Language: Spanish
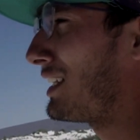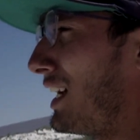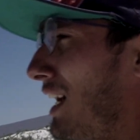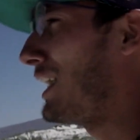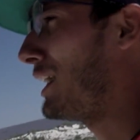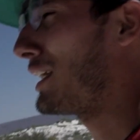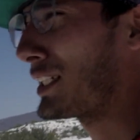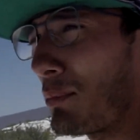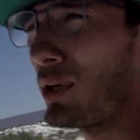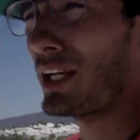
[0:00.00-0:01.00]
Ah,
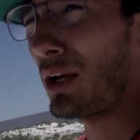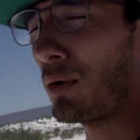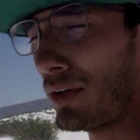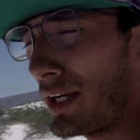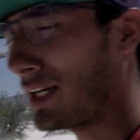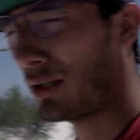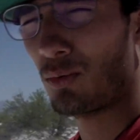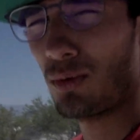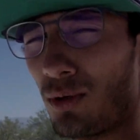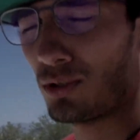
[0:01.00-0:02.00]
se pueden encontrar
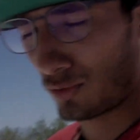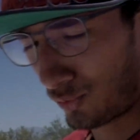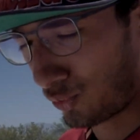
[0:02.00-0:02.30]
algunos